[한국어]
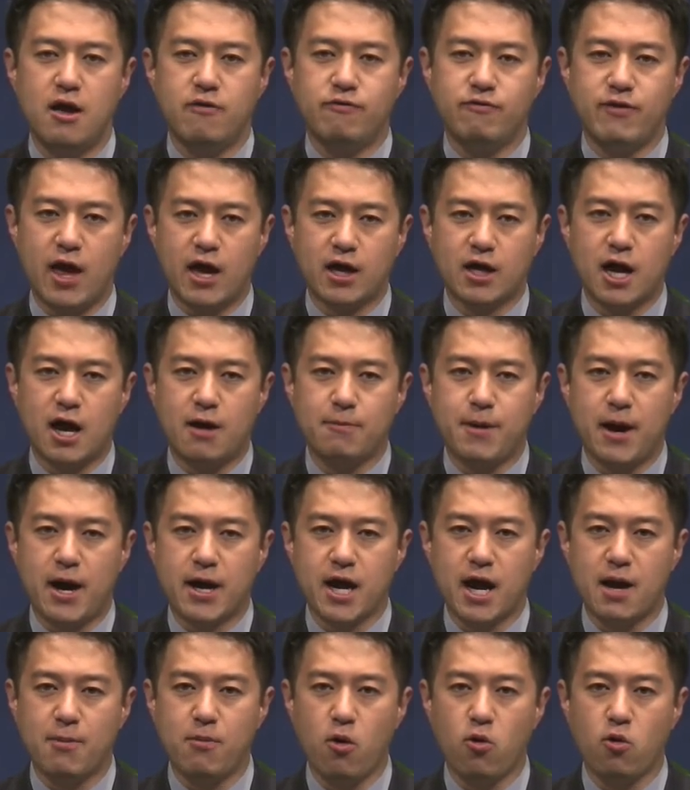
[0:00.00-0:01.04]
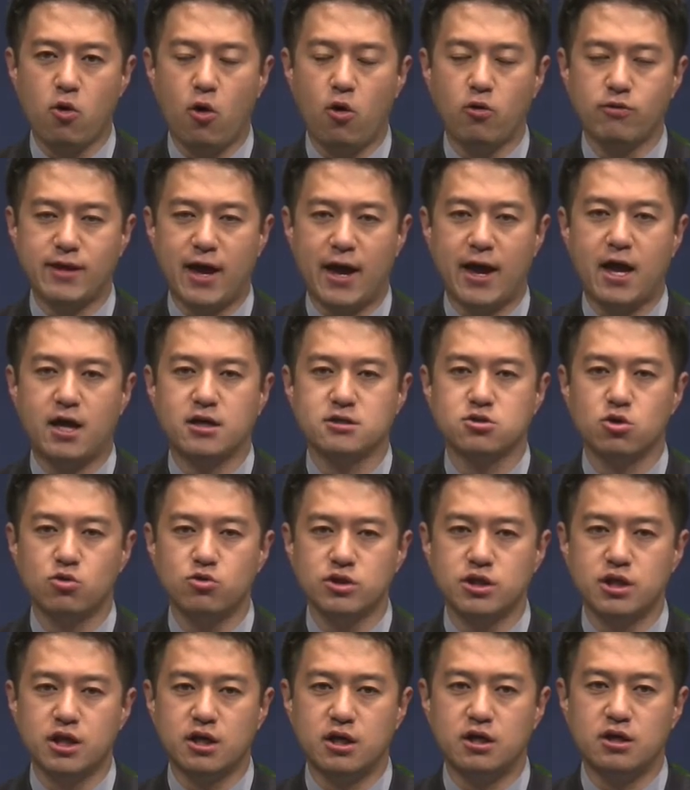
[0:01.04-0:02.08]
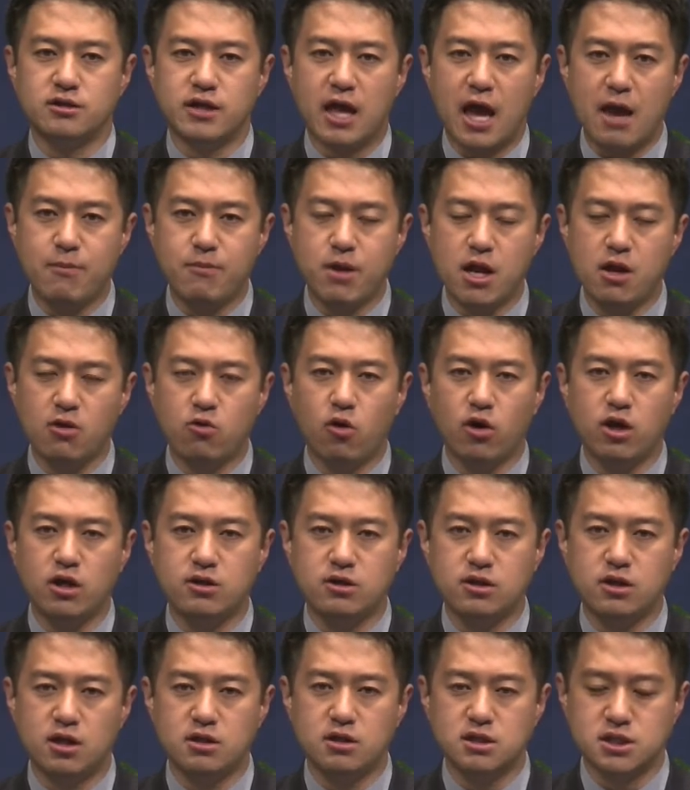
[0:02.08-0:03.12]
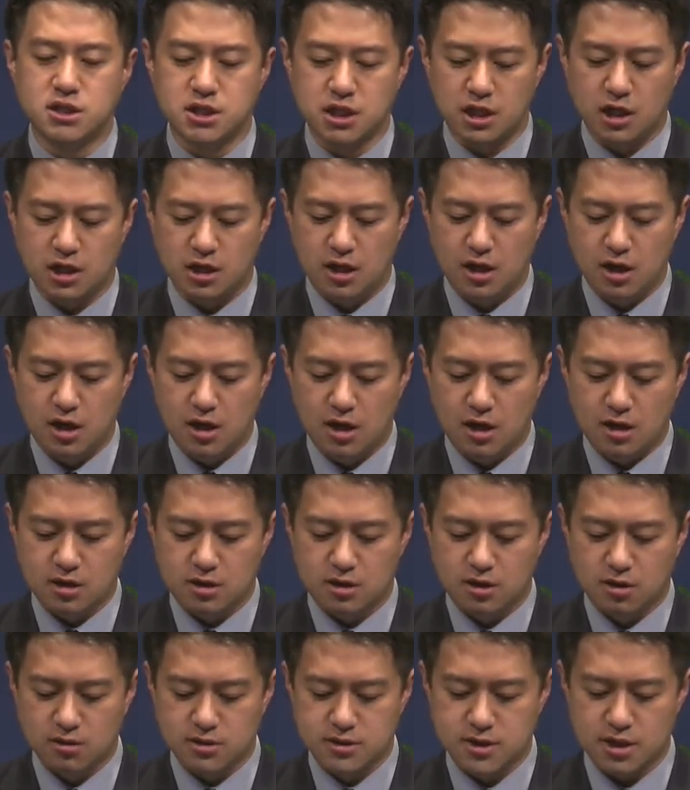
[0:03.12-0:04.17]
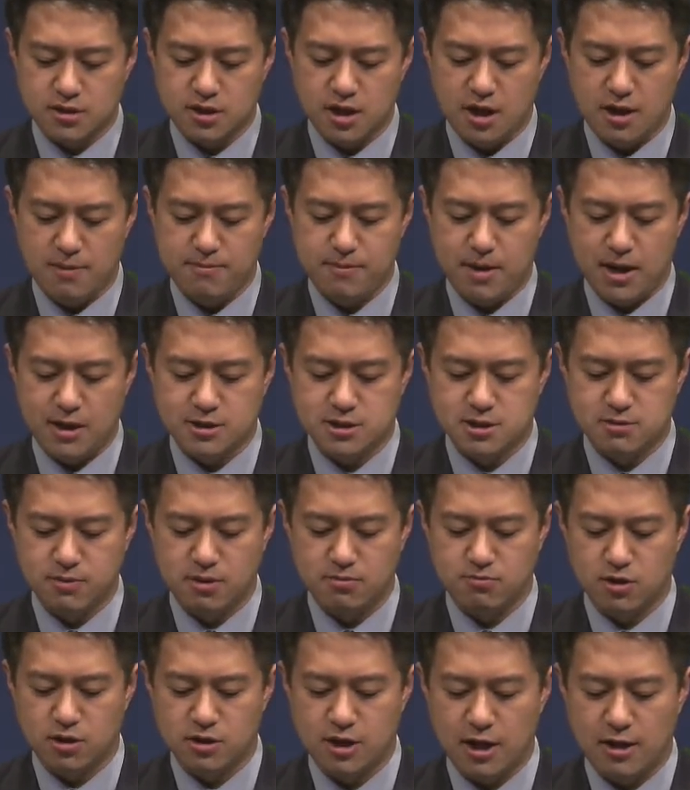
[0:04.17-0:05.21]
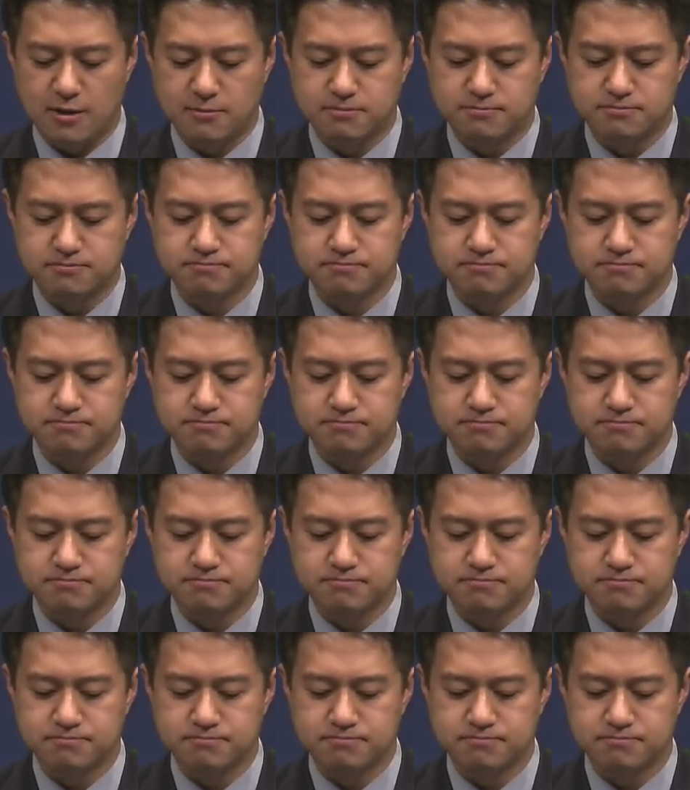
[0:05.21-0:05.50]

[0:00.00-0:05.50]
내가 바라보고 나의 손길을 내밀고 있는지 그것에 대한 말씀입니다.